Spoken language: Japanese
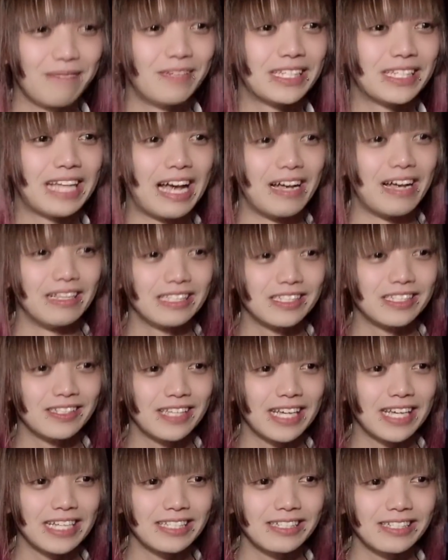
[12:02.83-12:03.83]
また
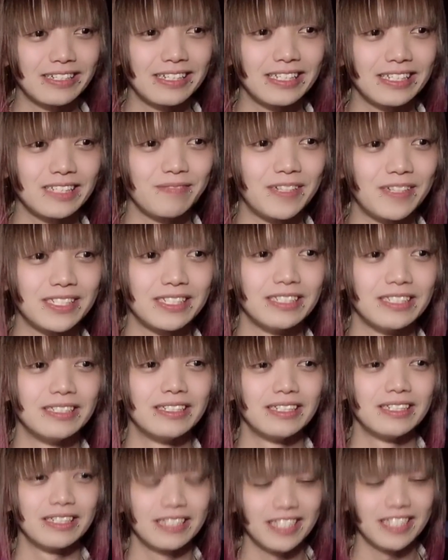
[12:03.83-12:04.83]
12月クリスマス
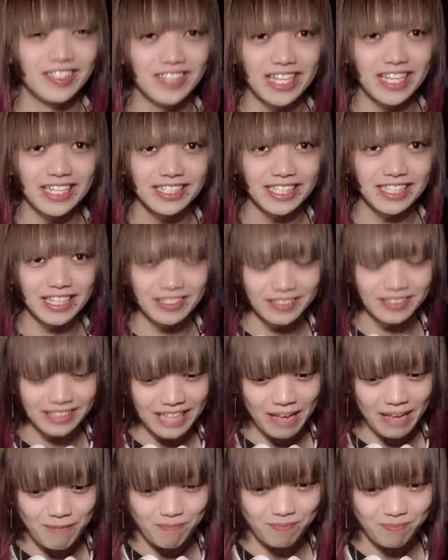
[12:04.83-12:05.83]
予定してるん
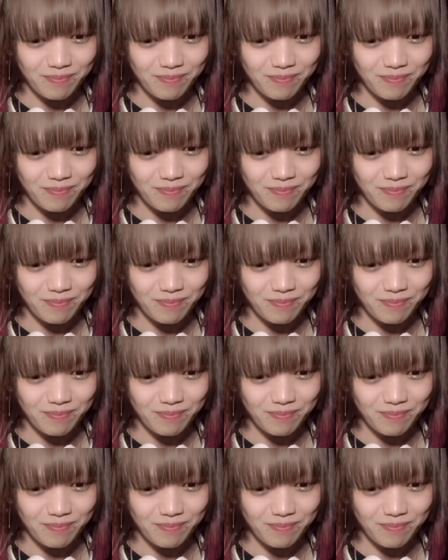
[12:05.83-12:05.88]
で、